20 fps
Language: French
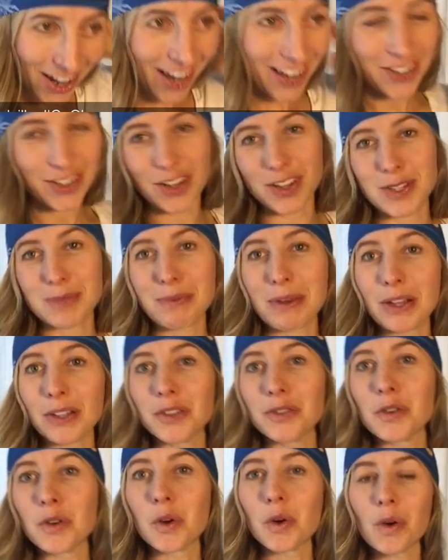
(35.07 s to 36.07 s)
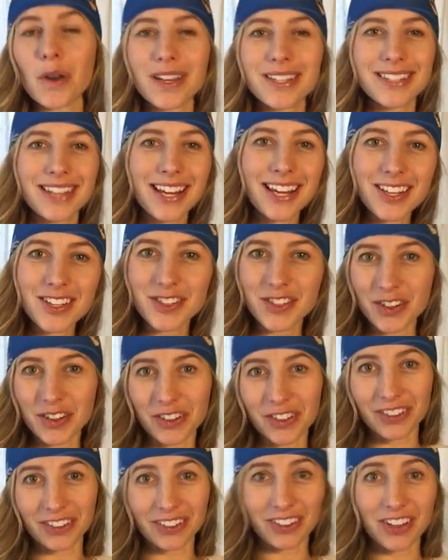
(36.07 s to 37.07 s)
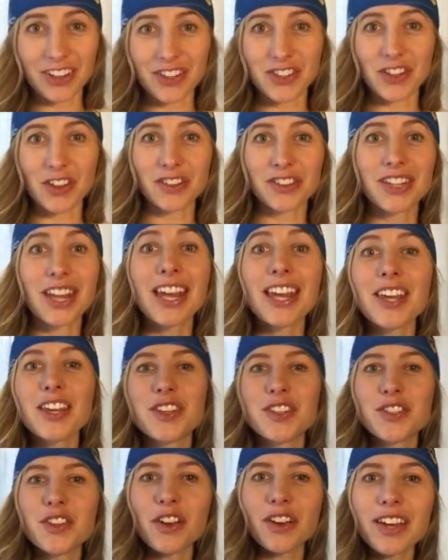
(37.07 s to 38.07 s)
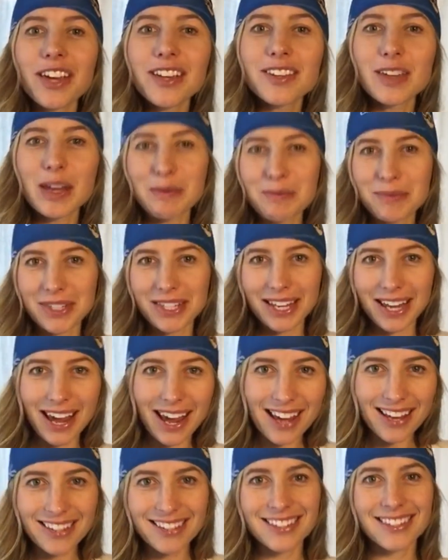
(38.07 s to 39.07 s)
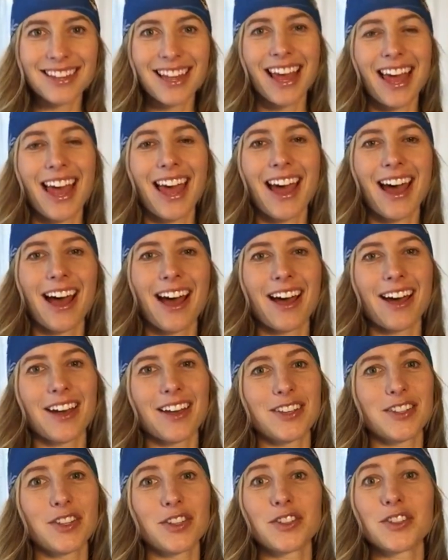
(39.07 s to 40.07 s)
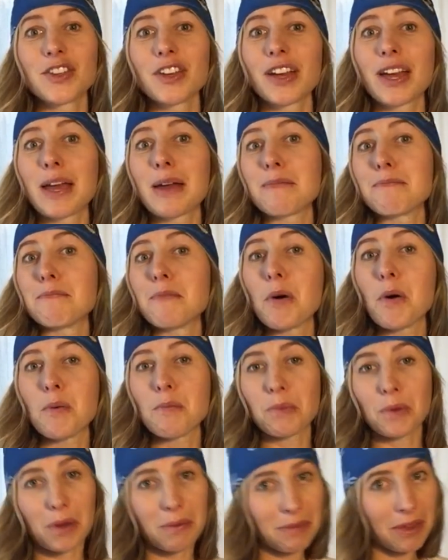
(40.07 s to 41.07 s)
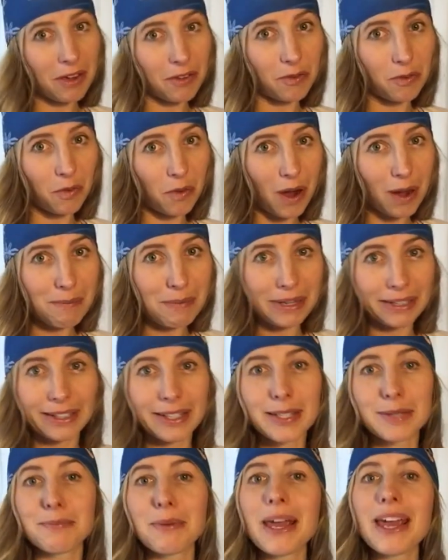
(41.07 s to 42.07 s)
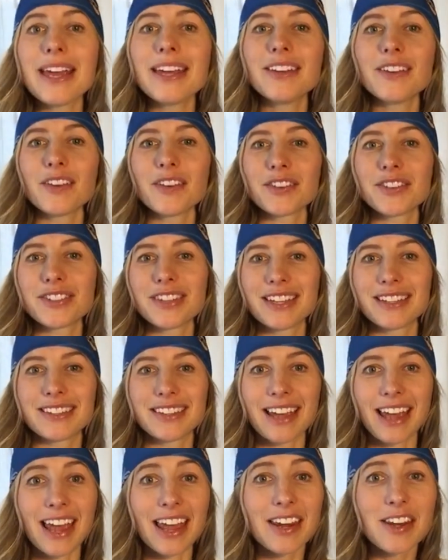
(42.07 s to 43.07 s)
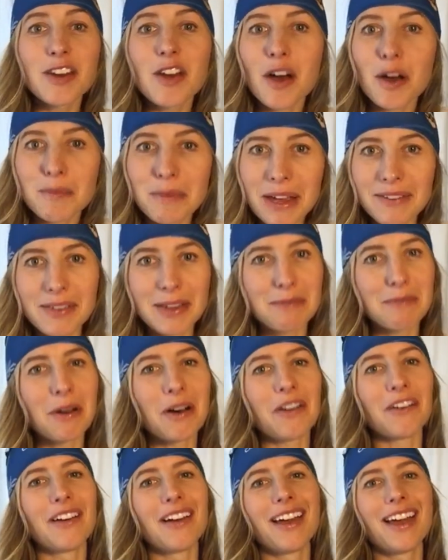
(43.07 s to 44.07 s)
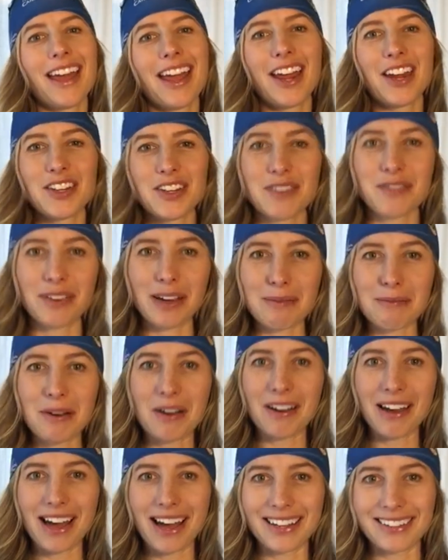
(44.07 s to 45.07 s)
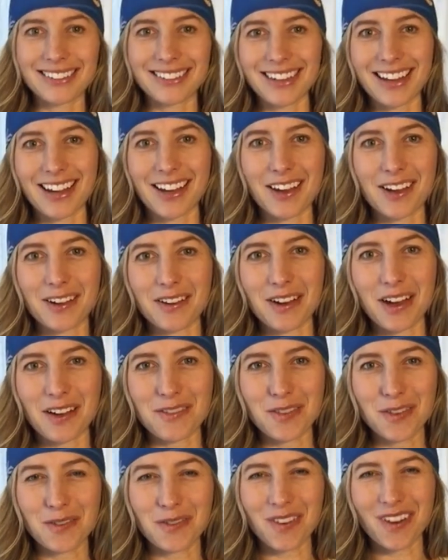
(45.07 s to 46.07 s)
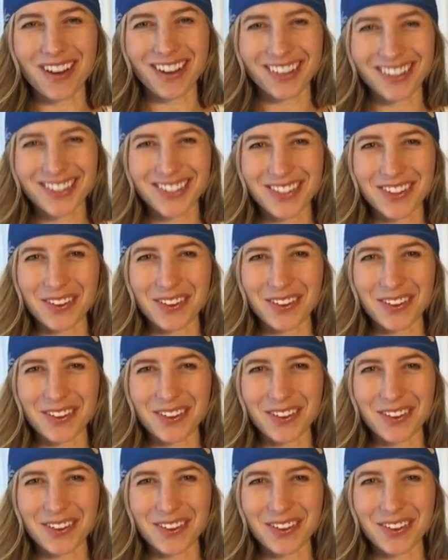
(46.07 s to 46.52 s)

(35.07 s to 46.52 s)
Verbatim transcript: J'espère de vous croiser sur le sentier historique de MCS. Euh, ce serait mon première fois participer dans cet énorme événement et j'ai vraiment hâte à, vous voir.